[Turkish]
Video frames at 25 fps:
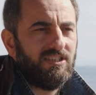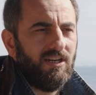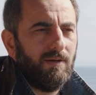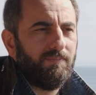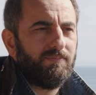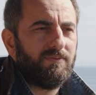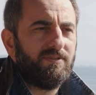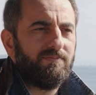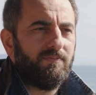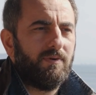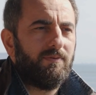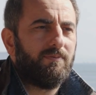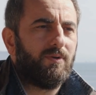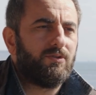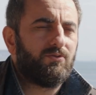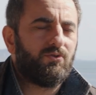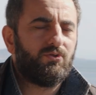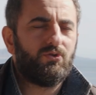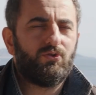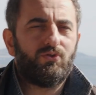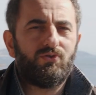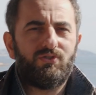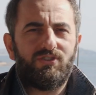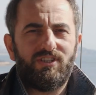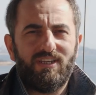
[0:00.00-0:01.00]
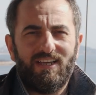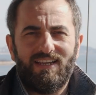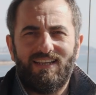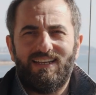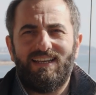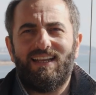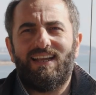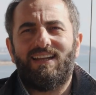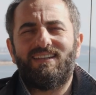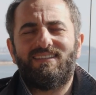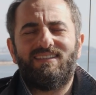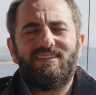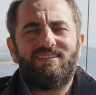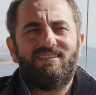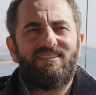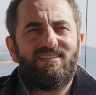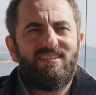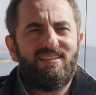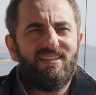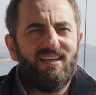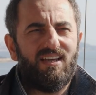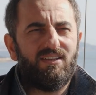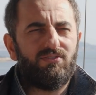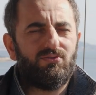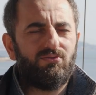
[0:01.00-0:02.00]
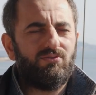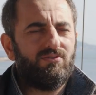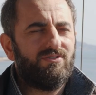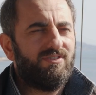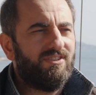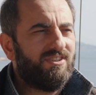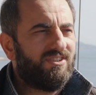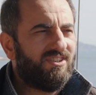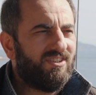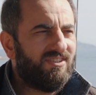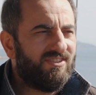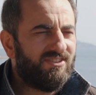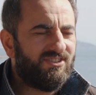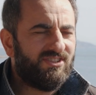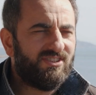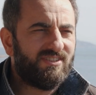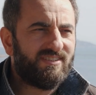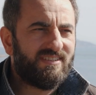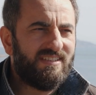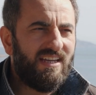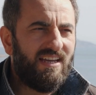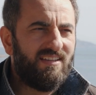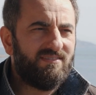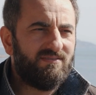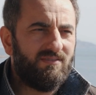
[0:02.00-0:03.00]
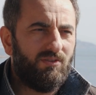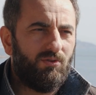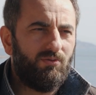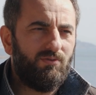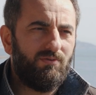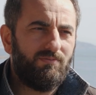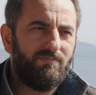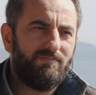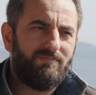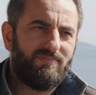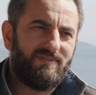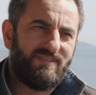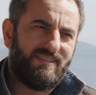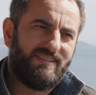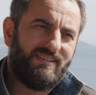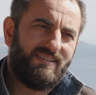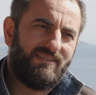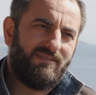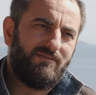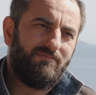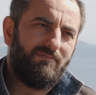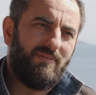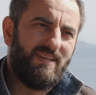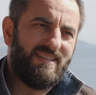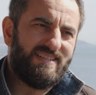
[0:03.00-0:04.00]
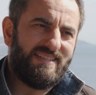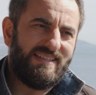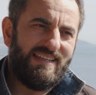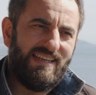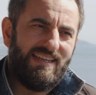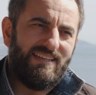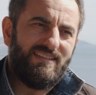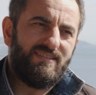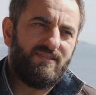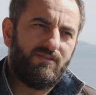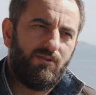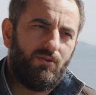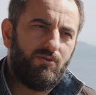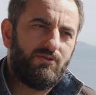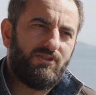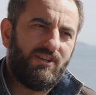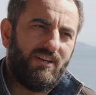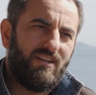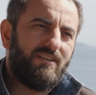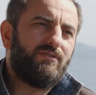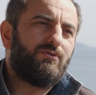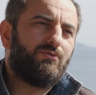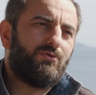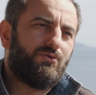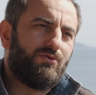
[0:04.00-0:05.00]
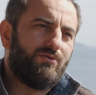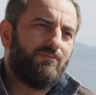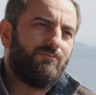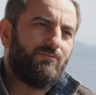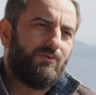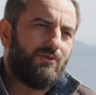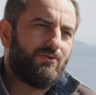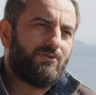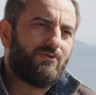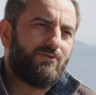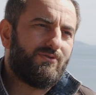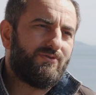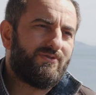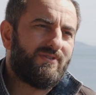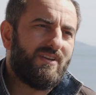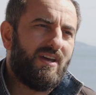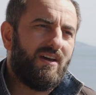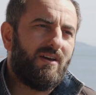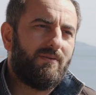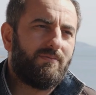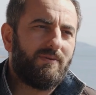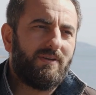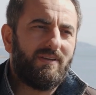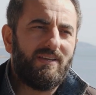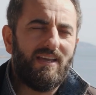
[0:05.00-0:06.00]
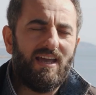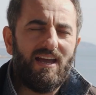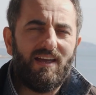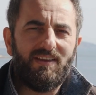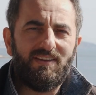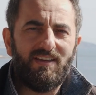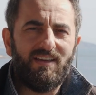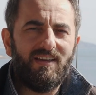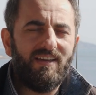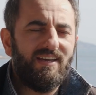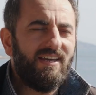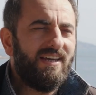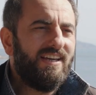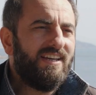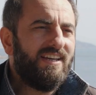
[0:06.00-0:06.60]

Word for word: Yaptım ama küçük şehirlerde tiyatroda çalışırken onun sizin mesleğiniz olacağını düşünmüyorsunuz Düşünmüyorsun, abi. Yani